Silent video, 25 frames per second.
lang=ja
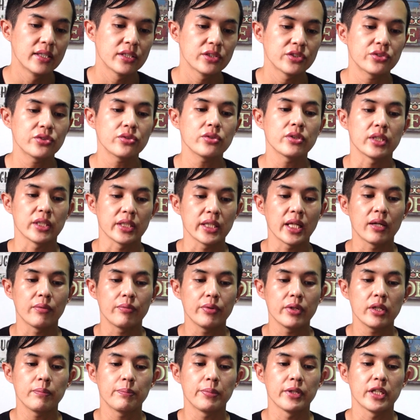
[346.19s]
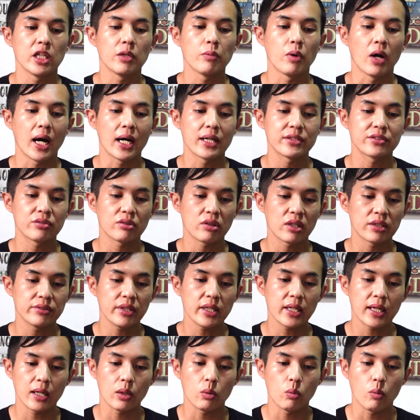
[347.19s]
ついにね、フィリピンにも
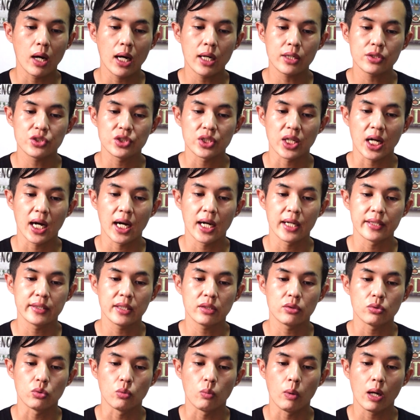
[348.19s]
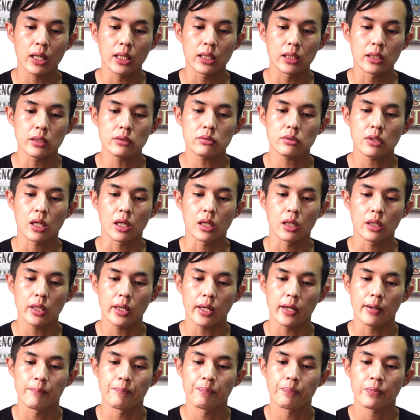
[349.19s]
アストラゼネカのワクチンが入ってくるわけですから
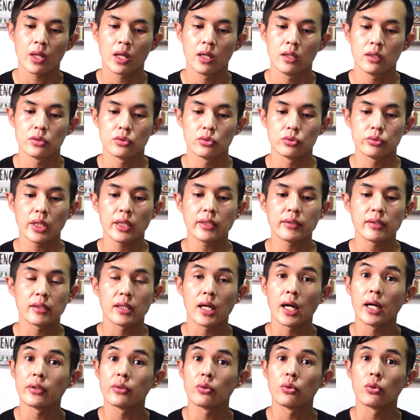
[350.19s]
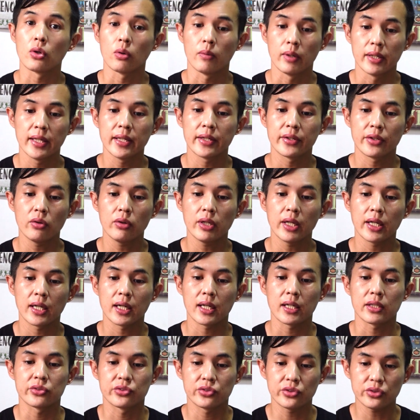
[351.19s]
ね。ドゥテルテ大統領がね、去年か
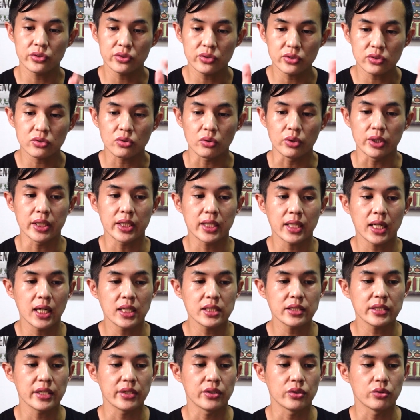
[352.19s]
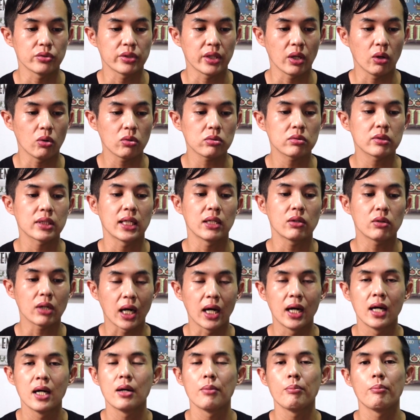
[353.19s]
らずっと一貫して言うておったの
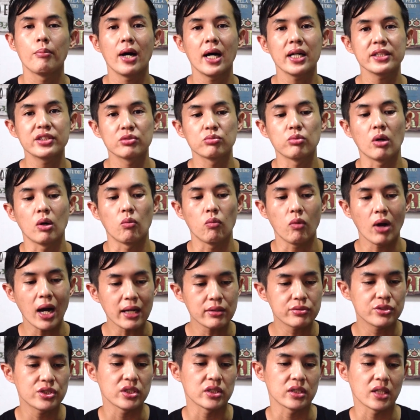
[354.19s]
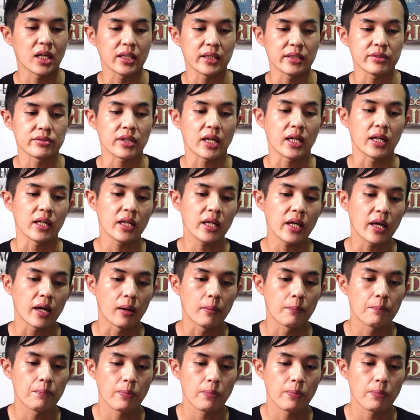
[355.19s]
が、まずはワクチンだですからね。